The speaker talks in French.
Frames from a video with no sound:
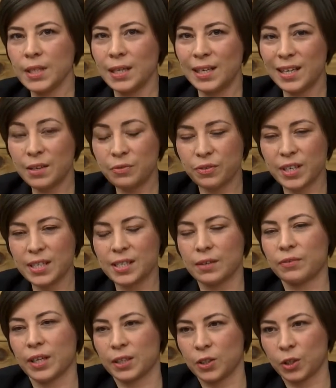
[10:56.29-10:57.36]
l'effet de ces
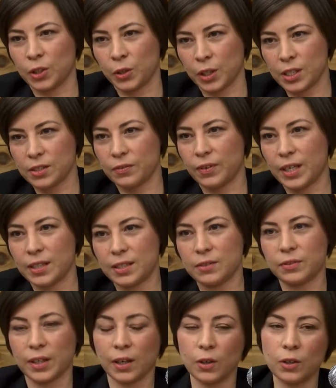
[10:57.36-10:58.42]
facteurs de risque va être
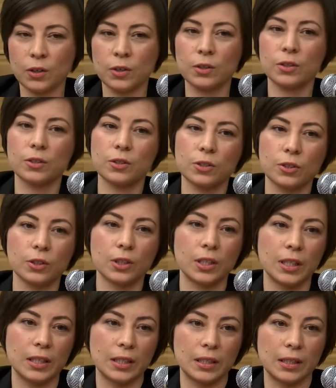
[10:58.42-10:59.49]
différent sur
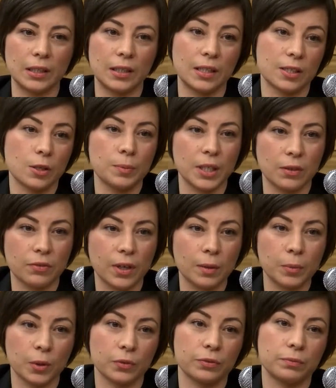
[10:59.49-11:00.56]
les, hommes et les
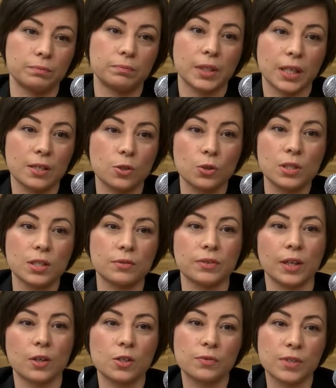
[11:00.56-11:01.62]
femmes en raison de
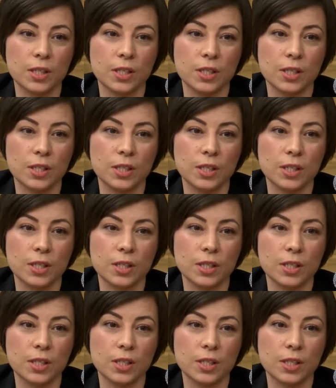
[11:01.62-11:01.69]
différences